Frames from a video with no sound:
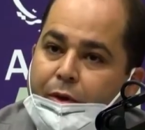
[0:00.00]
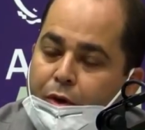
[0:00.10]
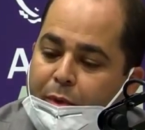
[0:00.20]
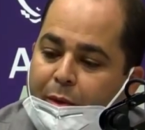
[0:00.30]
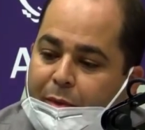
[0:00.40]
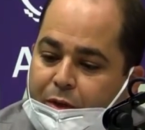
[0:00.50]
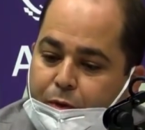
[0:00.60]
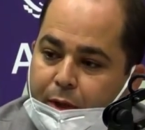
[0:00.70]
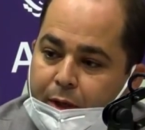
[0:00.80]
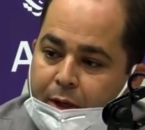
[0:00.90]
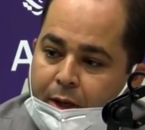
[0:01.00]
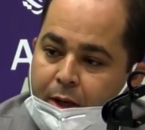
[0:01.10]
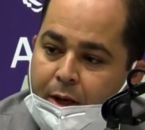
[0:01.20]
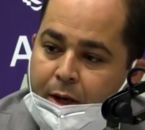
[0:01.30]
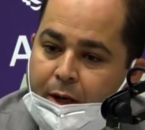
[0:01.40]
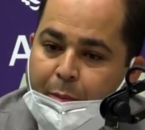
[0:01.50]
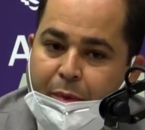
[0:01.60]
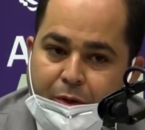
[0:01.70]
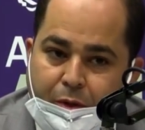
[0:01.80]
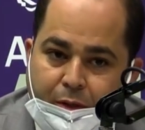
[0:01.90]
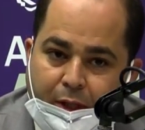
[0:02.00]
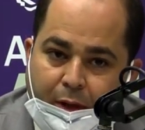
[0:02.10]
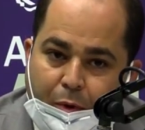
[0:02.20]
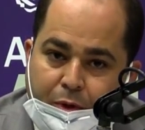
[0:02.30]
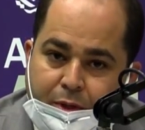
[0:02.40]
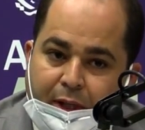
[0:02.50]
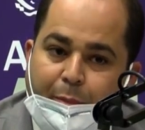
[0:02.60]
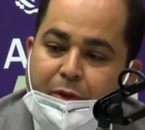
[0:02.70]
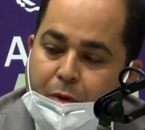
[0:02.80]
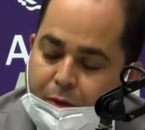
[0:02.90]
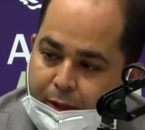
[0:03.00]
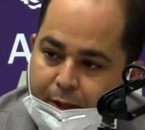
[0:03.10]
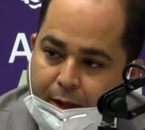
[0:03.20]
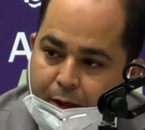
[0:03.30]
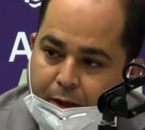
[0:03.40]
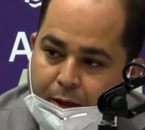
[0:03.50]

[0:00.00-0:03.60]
avec l'emblème national. La présence de la poste, c'est la présence de l'État.